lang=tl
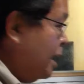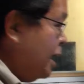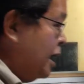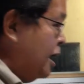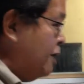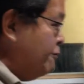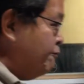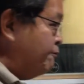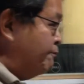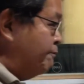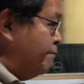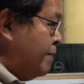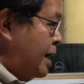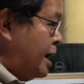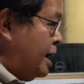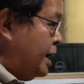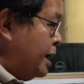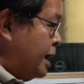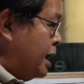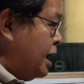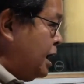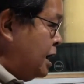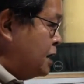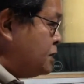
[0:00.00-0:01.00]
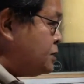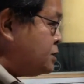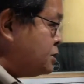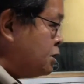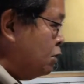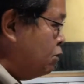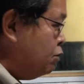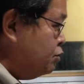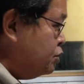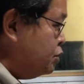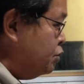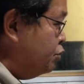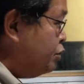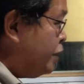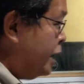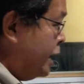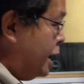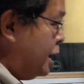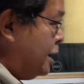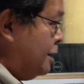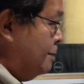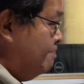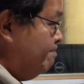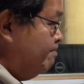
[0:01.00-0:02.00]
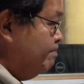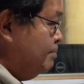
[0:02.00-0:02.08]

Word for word: if Mary is so unique